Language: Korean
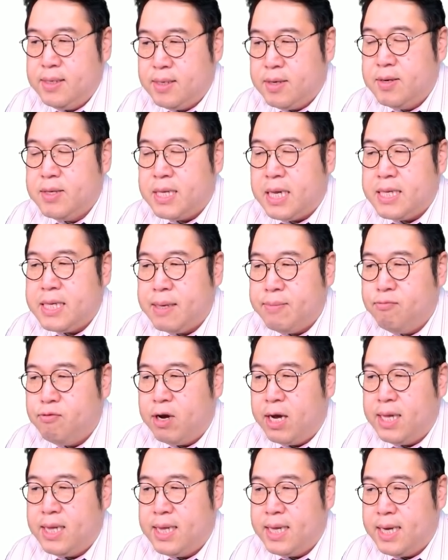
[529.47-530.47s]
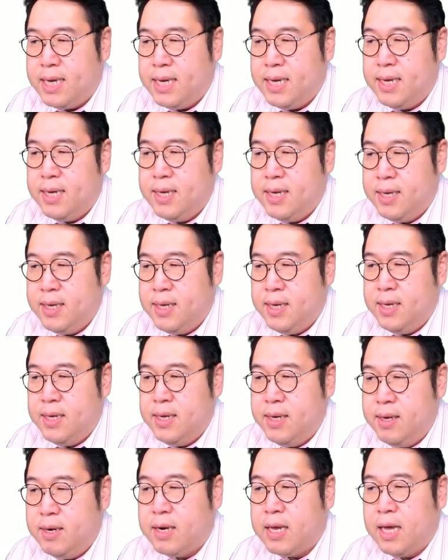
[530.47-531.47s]
그런 살생부가 있다.
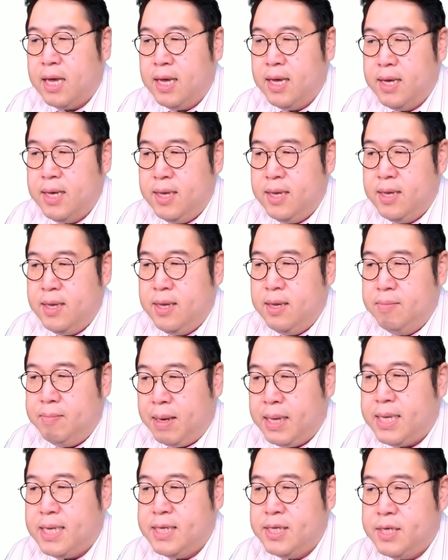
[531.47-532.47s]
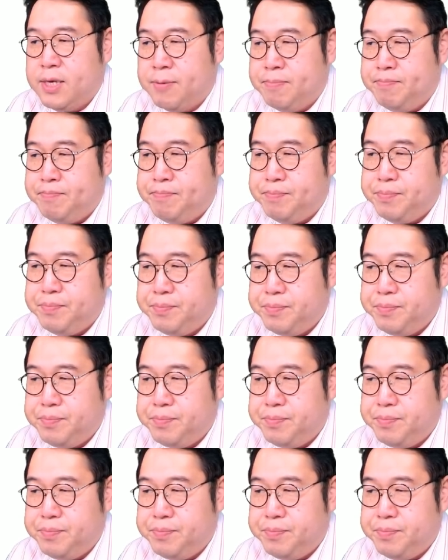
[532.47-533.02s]
이렇게 밝힌 점.